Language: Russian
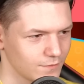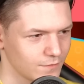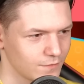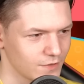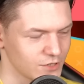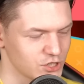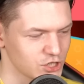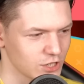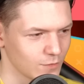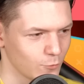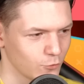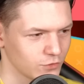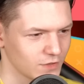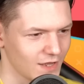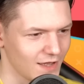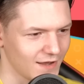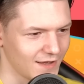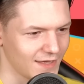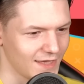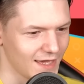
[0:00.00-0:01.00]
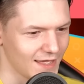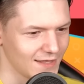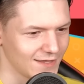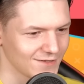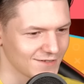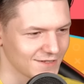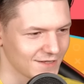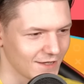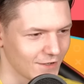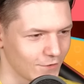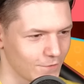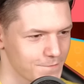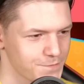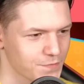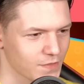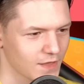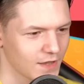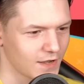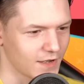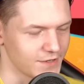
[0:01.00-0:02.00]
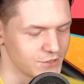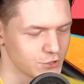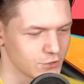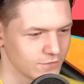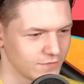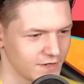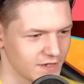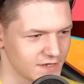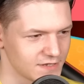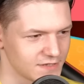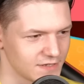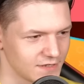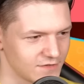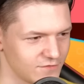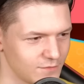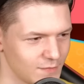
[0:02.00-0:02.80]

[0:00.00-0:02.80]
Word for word: Почему так, я не знаю. Хочу выяснить